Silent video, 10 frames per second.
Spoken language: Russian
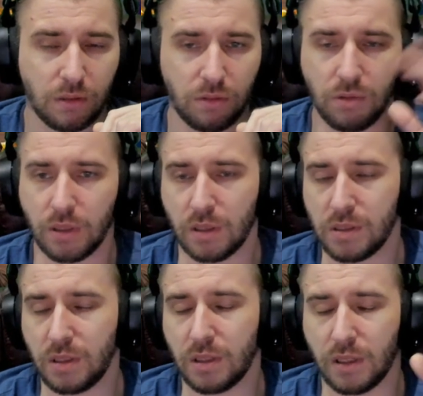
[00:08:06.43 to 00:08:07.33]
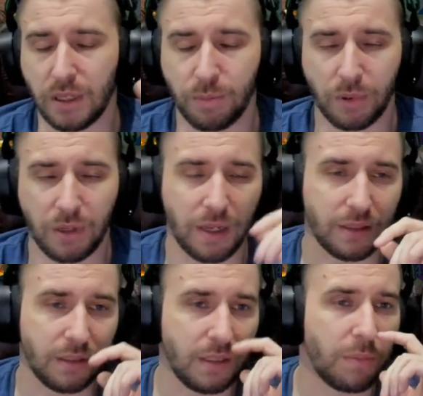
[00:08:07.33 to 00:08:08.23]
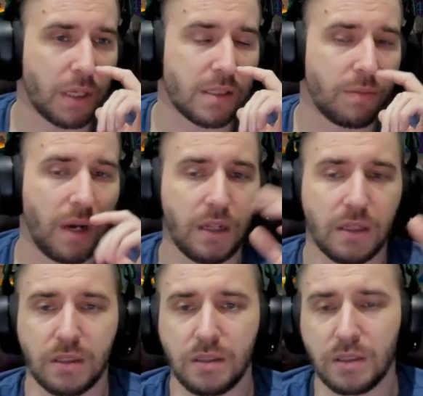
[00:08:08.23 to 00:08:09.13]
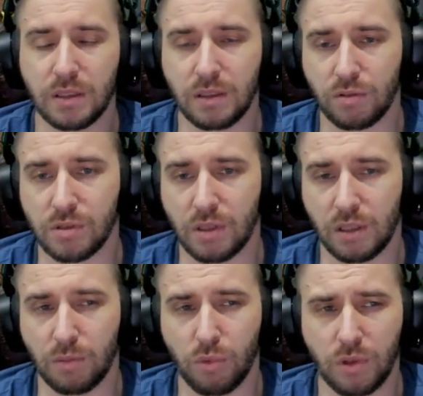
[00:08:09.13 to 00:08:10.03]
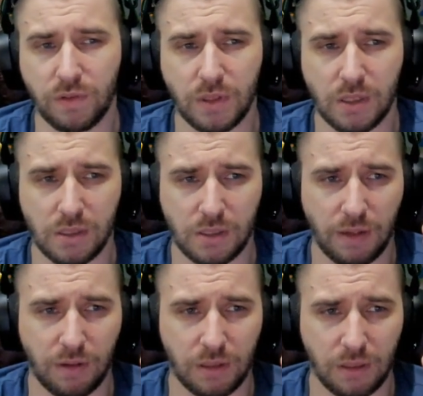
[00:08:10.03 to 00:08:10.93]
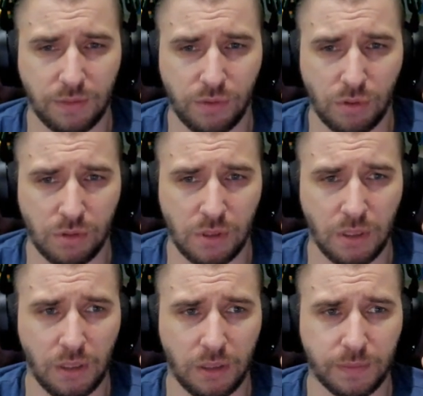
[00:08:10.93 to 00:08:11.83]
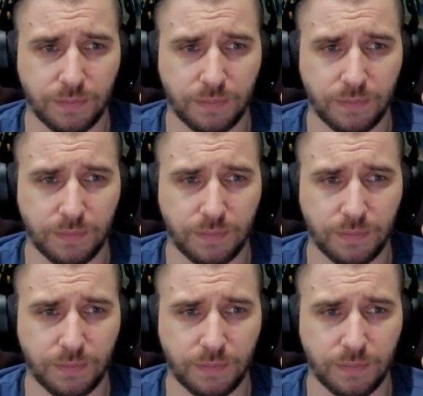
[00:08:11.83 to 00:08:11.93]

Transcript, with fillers: Ну, относительно я пока не максимально это делал, то есть надо буковки расставить, надо все сделать.